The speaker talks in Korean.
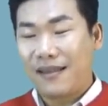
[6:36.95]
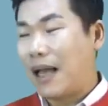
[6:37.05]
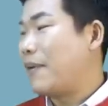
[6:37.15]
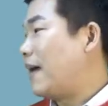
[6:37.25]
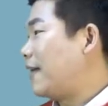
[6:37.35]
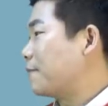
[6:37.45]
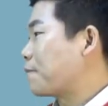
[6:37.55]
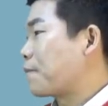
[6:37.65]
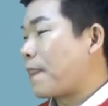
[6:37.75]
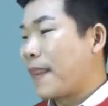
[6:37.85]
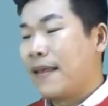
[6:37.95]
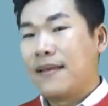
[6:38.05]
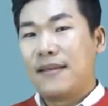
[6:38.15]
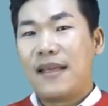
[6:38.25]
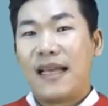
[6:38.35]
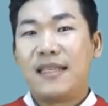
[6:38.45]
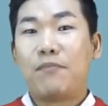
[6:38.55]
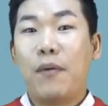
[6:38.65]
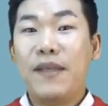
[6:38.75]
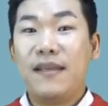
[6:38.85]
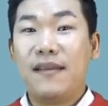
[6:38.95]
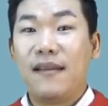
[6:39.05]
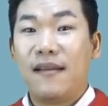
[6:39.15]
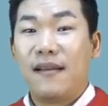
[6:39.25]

다만 이제 아직 법이